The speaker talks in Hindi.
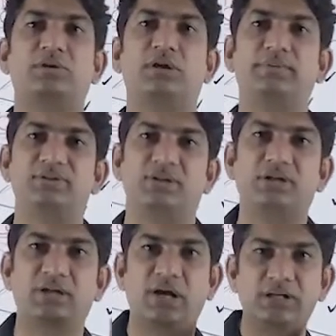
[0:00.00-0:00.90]
गले में
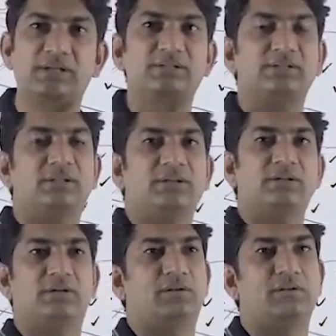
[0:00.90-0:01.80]
चिट्ठी टांगी किसी ने
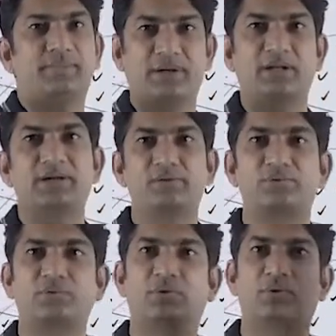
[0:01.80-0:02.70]
और पकड़ाई
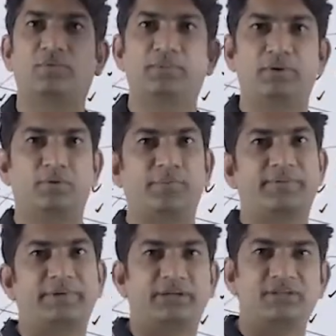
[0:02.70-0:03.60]
उसको और वो बिल्कुल
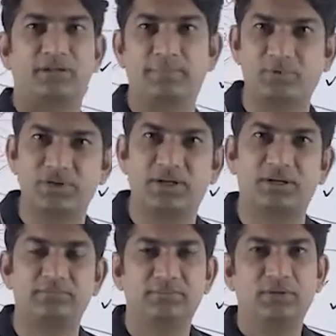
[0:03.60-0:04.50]
परफेक्ट जगह पहुंचा गया